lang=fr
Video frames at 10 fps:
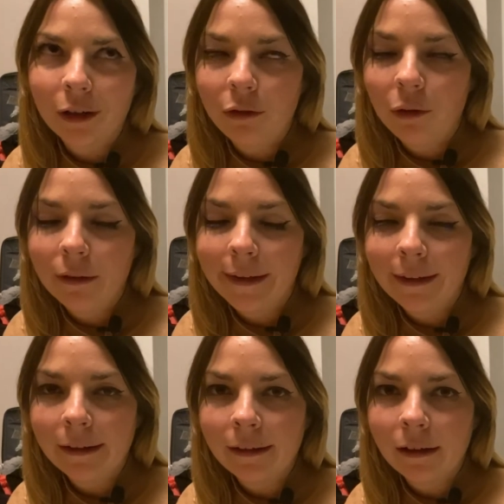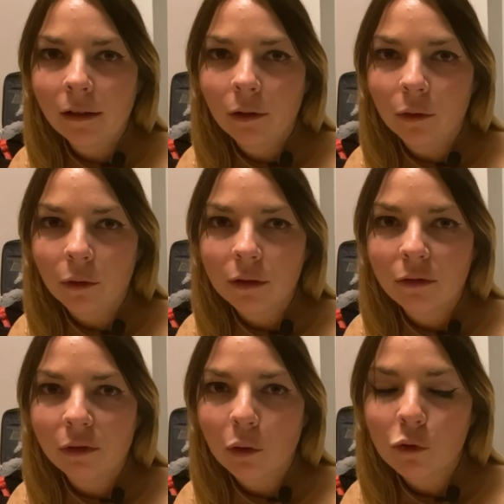et de le décliner euh, dans
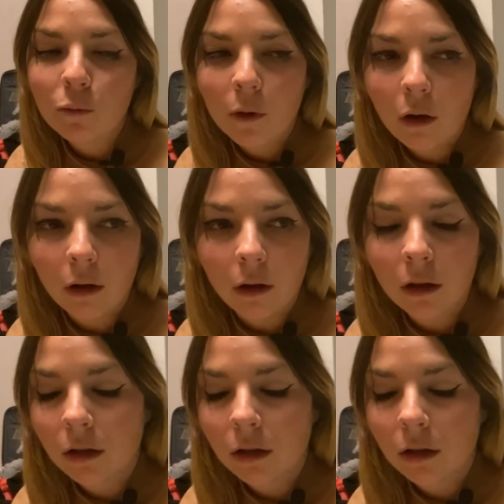différents supports euh,